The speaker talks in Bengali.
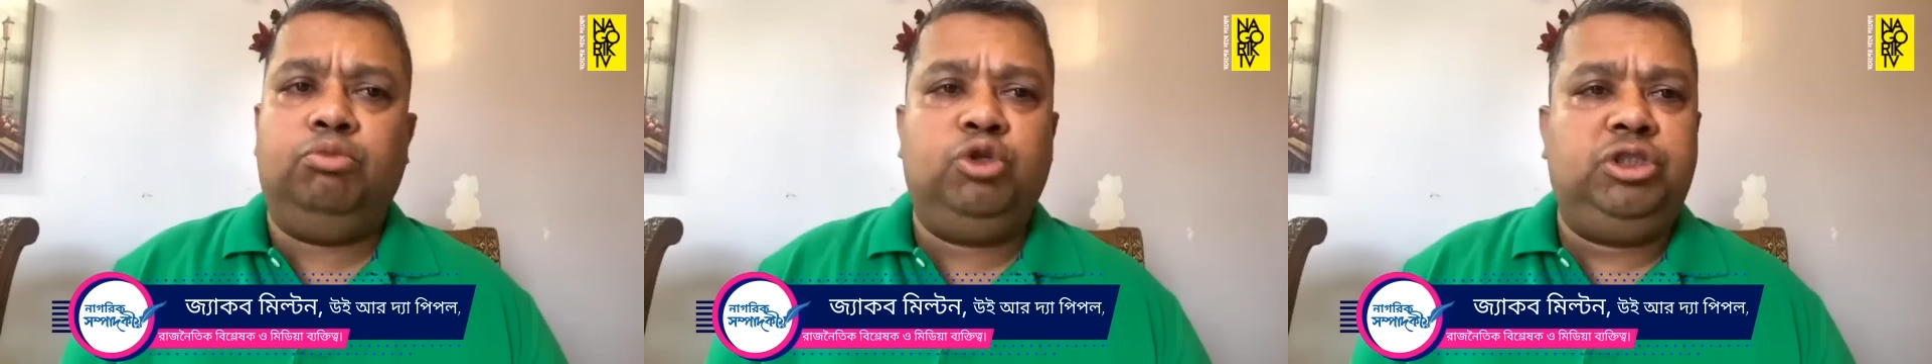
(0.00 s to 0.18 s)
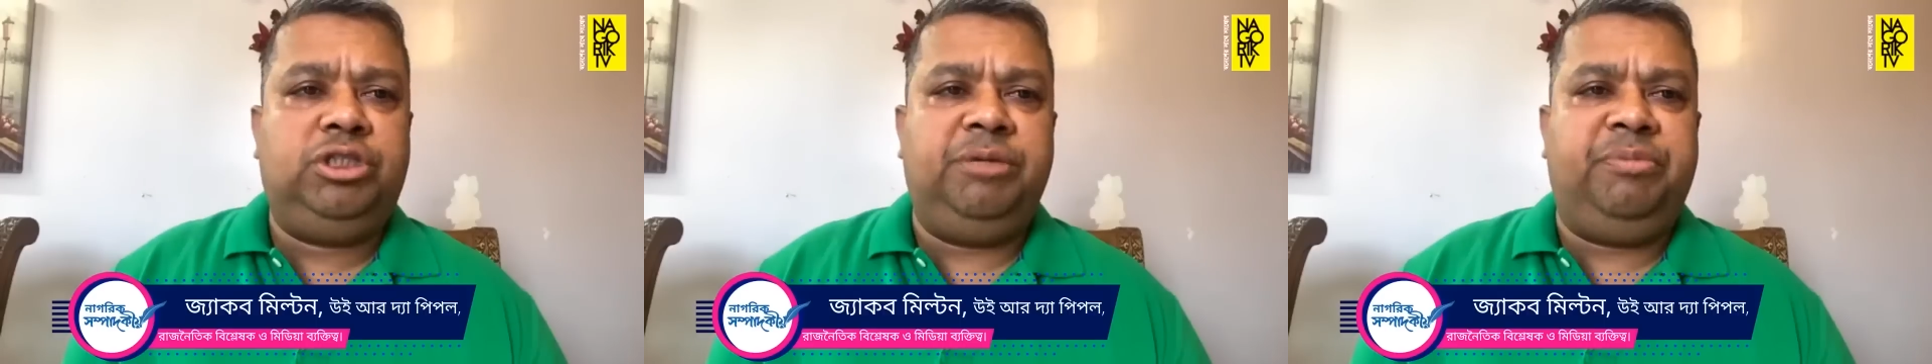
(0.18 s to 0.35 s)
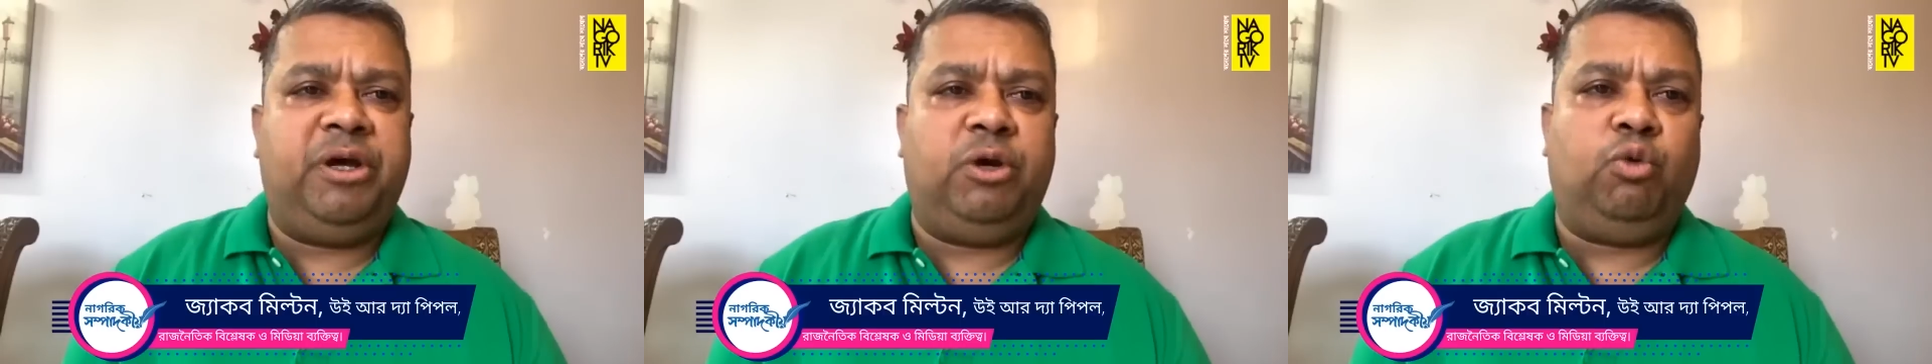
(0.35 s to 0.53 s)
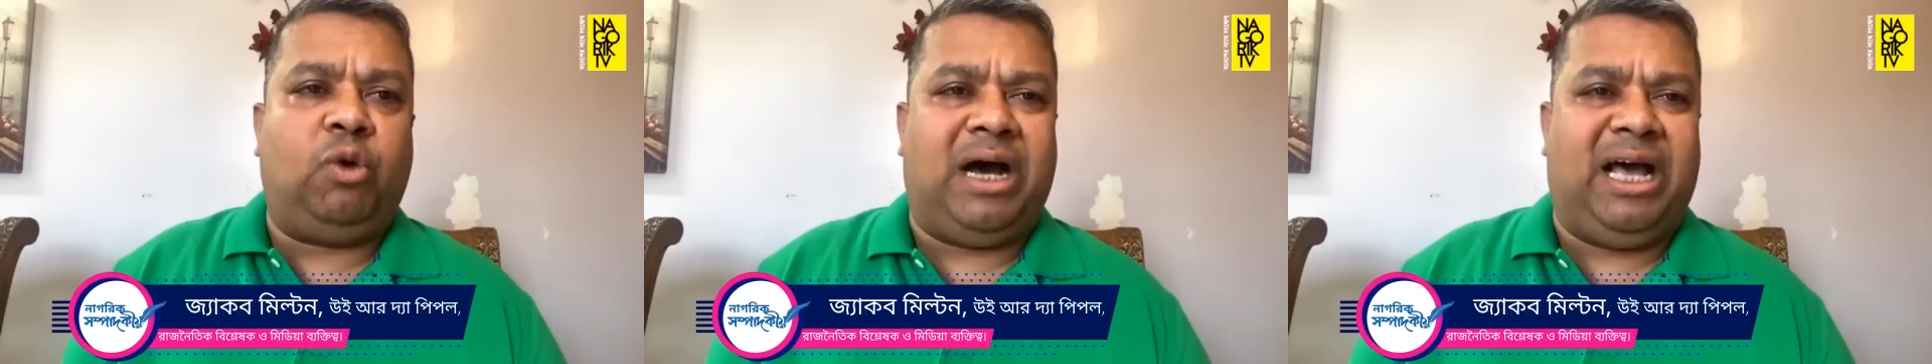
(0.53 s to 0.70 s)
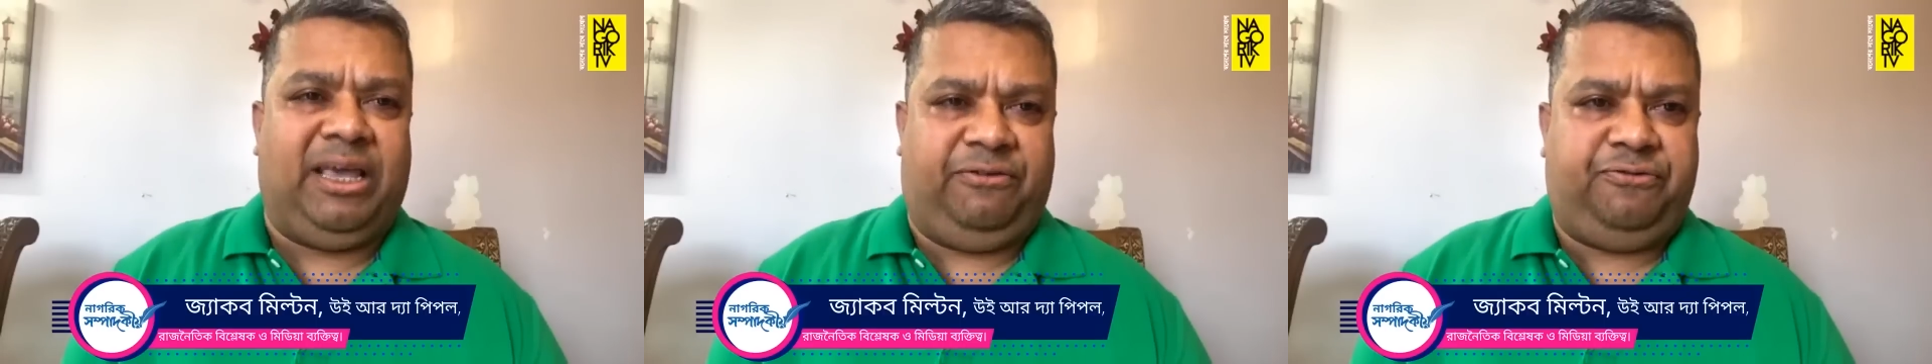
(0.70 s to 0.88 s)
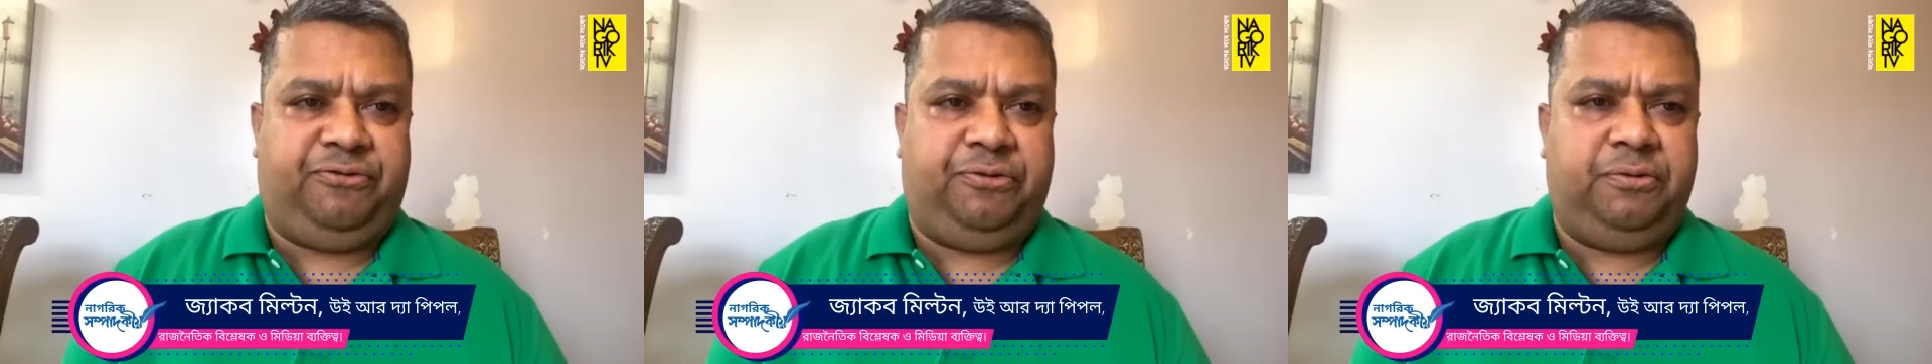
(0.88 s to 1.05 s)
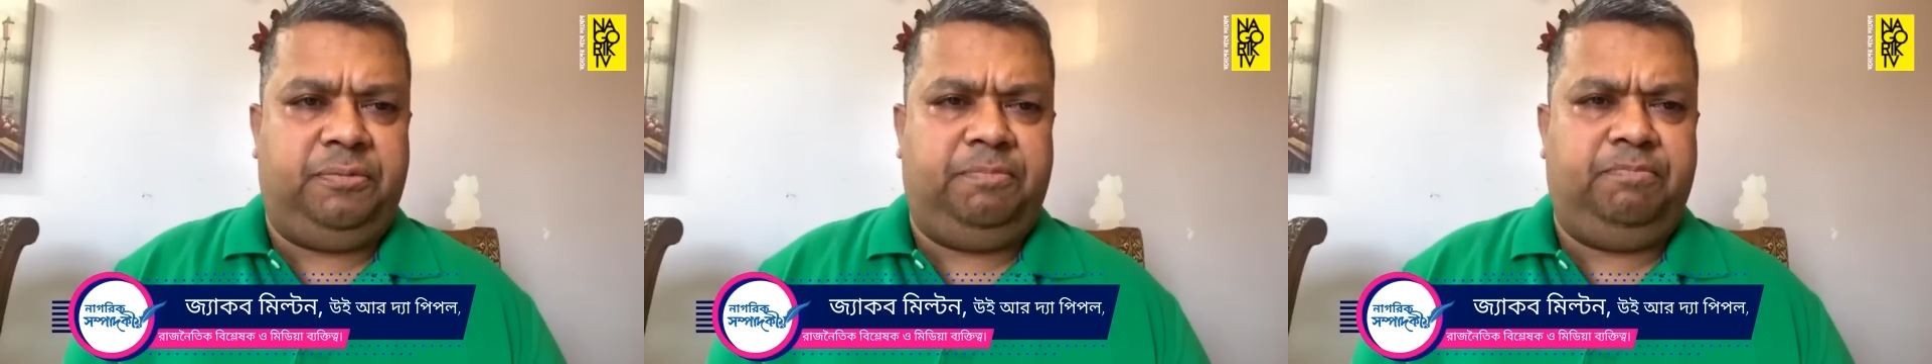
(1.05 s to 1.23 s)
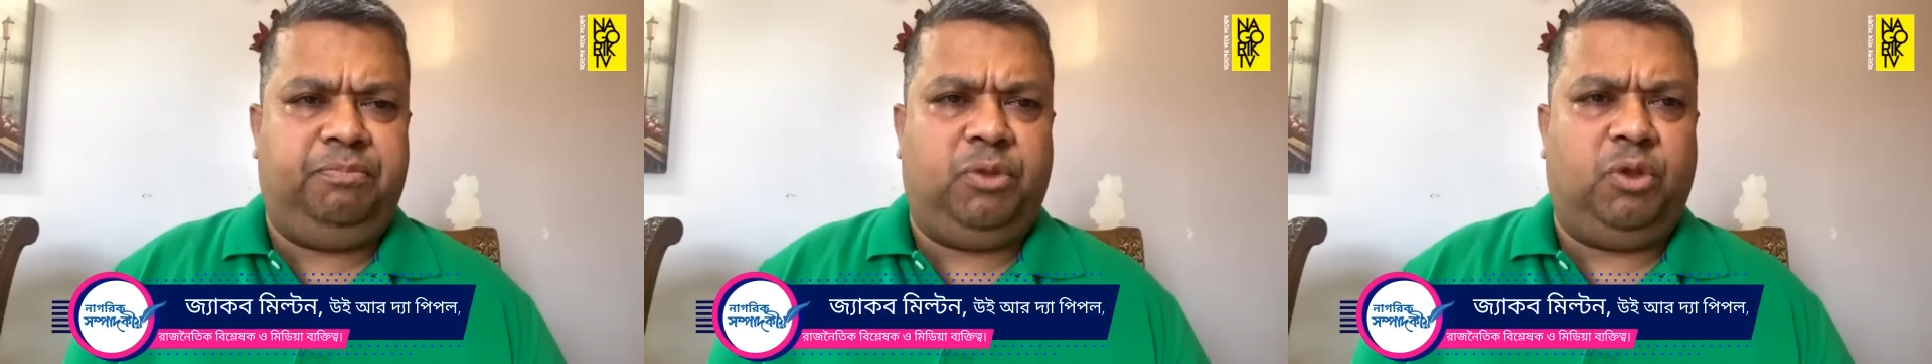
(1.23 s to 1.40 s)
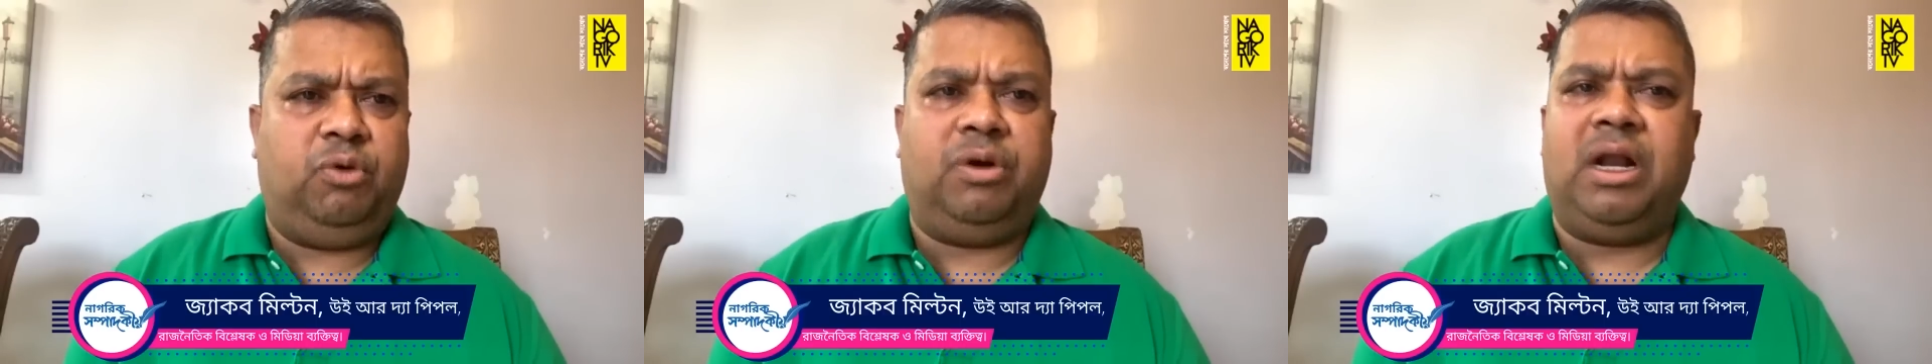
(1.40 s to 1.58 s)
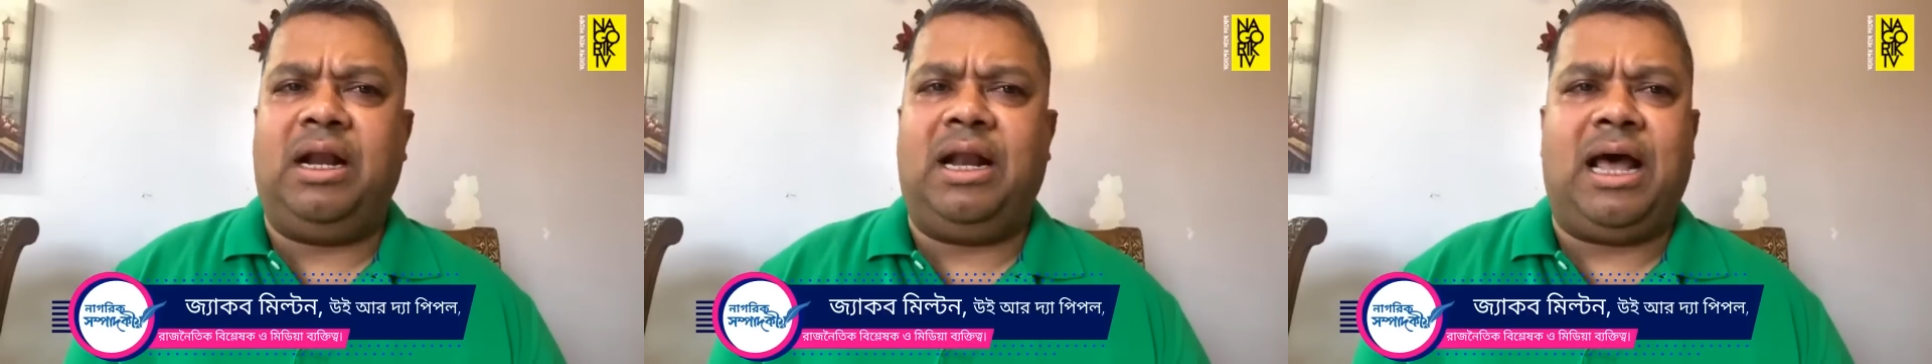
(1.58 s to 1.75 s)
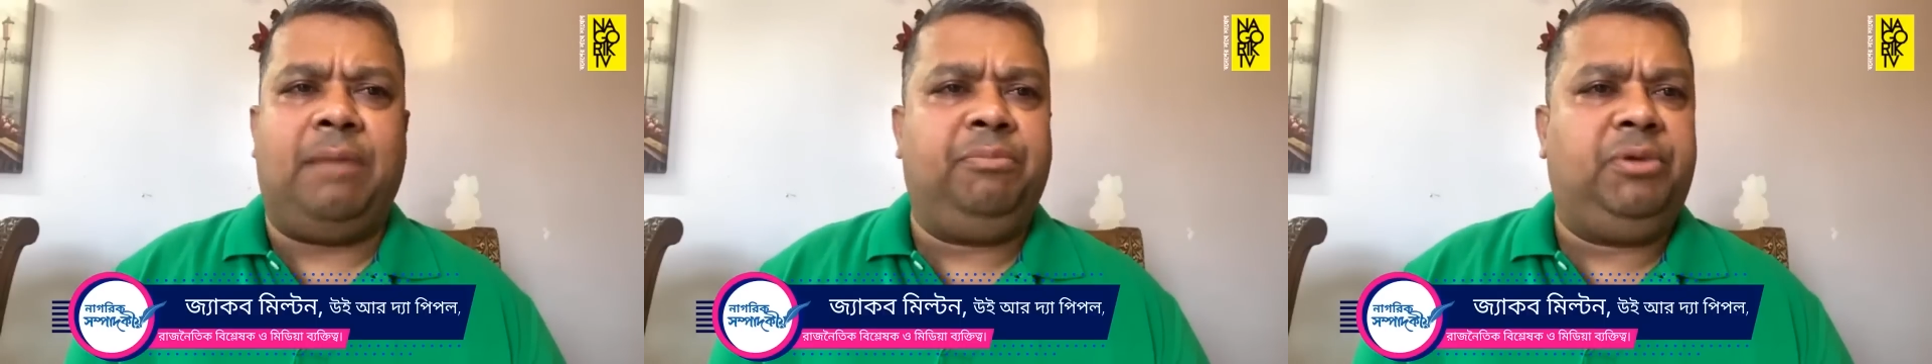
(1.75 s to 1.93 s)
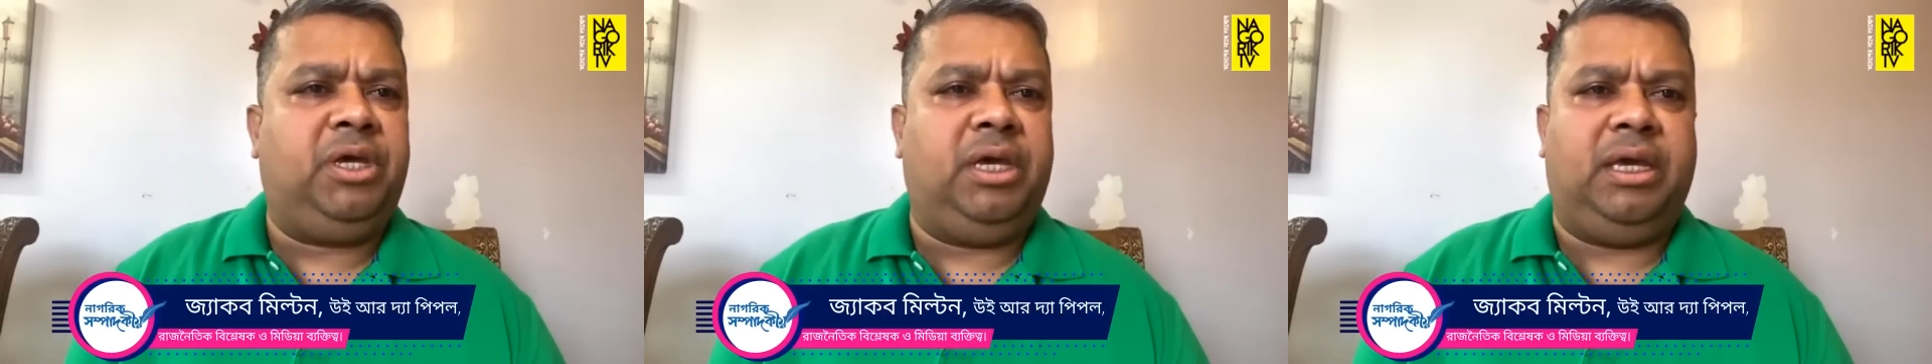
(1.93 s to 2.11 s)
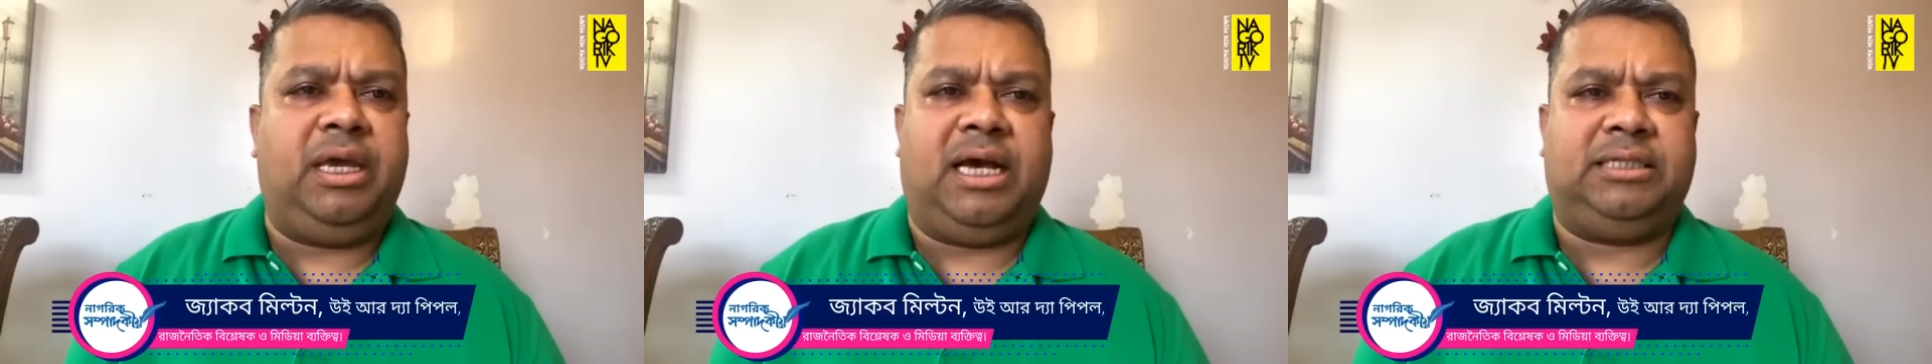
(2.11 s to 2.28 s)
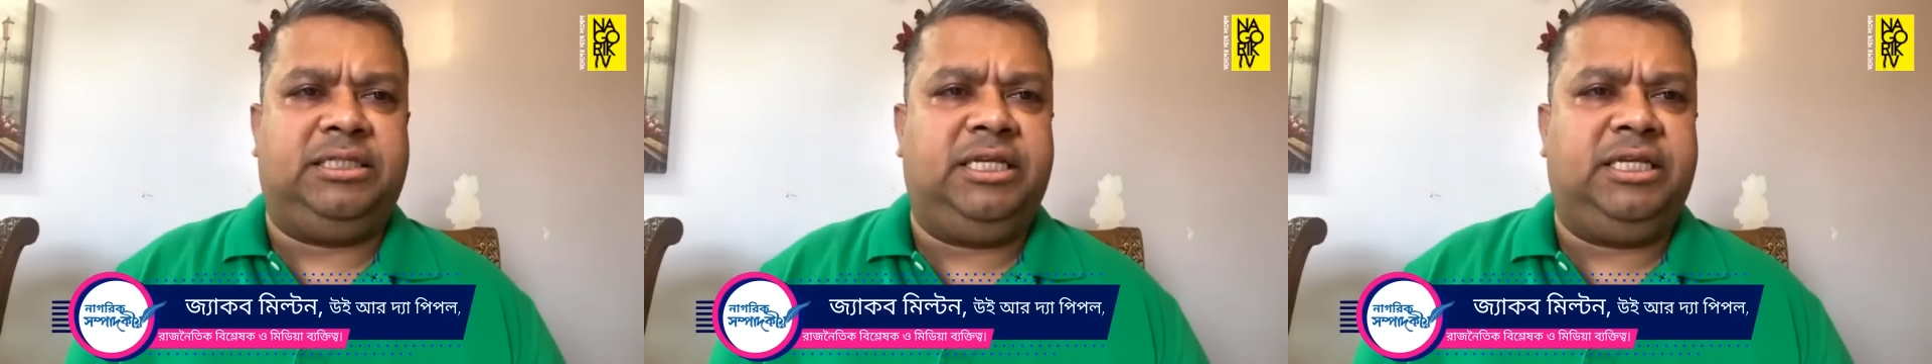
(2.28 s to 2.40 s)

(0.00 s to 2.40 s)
মুজিবের ওয়াইফ ওনার নাম কি